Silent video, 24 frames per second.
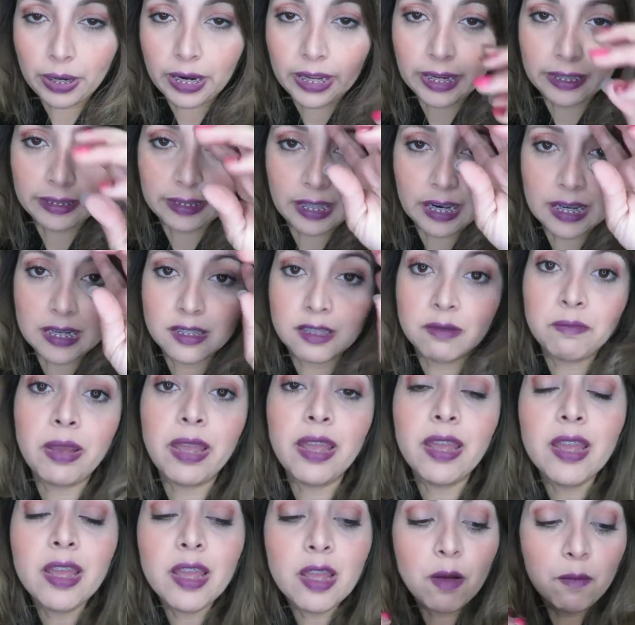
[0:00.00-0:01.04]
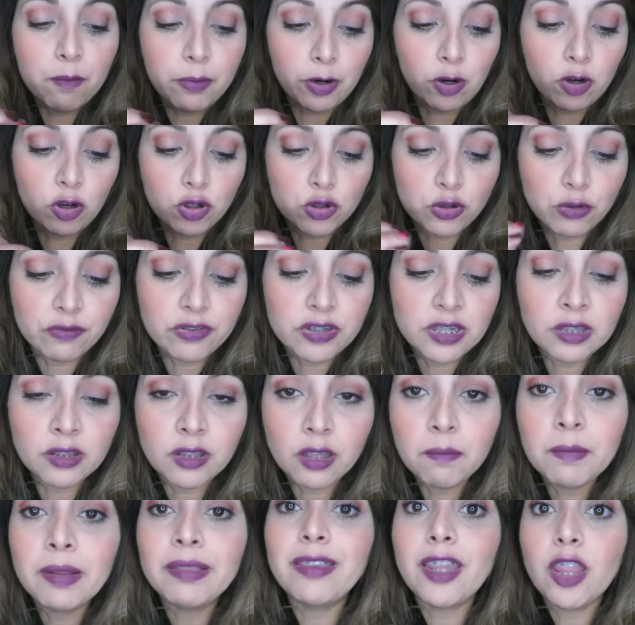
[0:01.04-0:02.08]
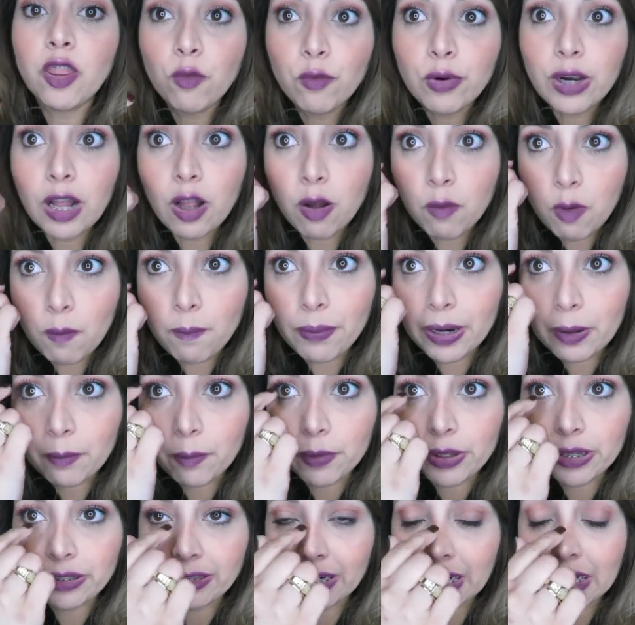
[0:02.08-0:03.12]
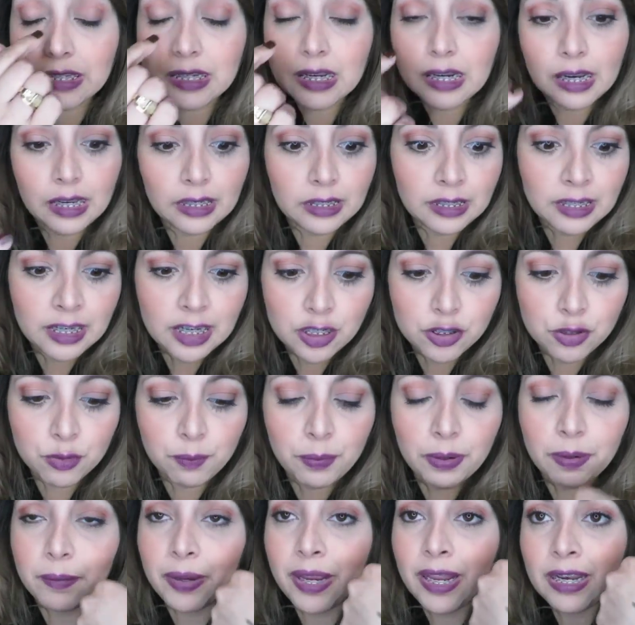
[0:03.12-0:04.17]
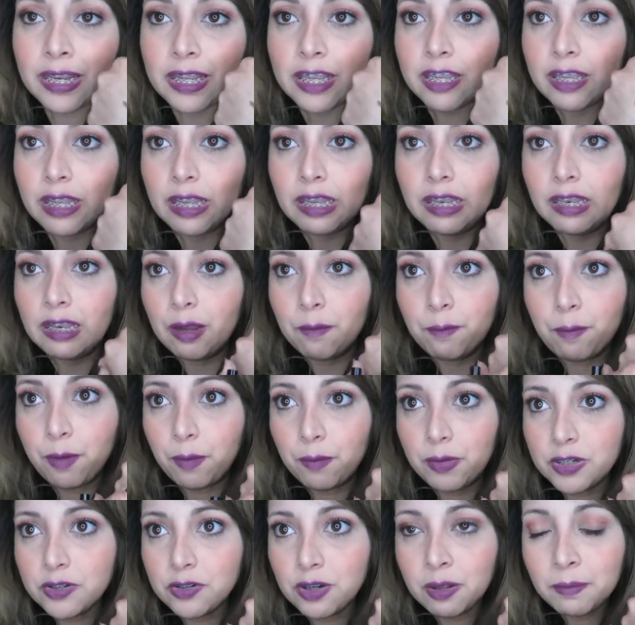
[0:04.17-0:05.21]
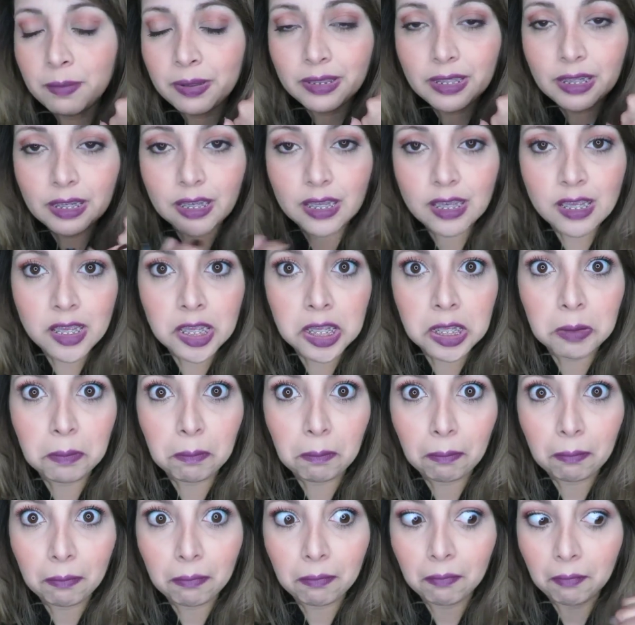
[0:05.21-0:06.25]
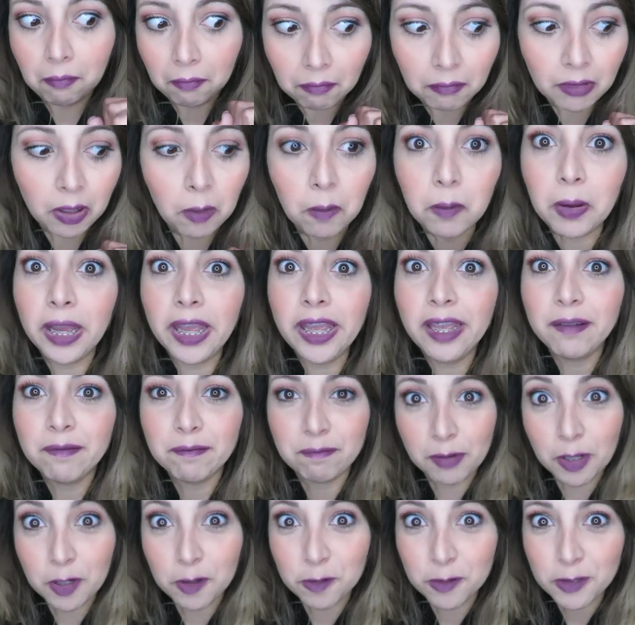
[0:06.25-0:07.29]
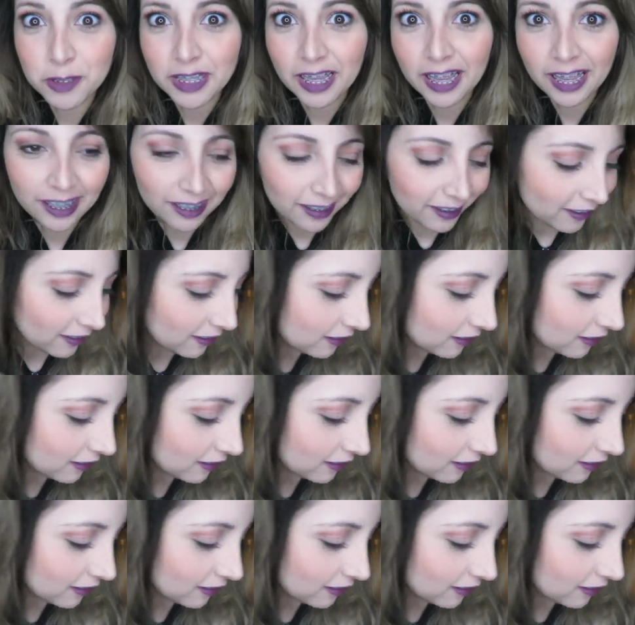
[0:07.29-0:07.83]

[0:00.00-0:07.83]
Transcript: para que te lastime, pero lo suficientemente dura como para poder trazar la línea súper bien. Y, la probé solamente aquí y... Ok, me gusta.